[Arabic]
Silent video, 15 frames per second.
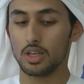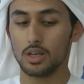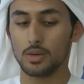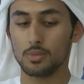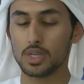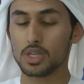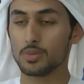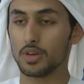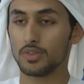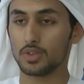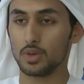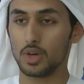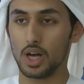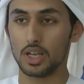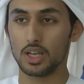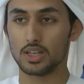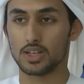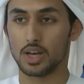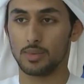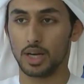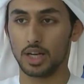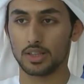مش مفتوحة
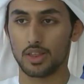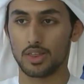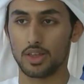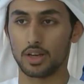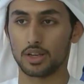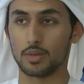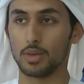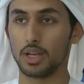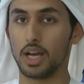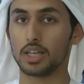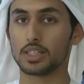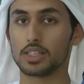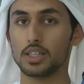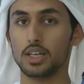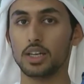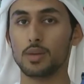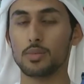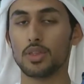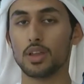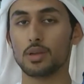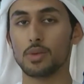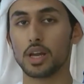للجامعات الثانية بالعكس نحن
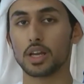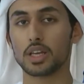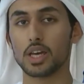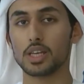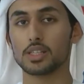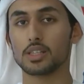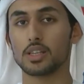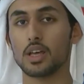مثل مركز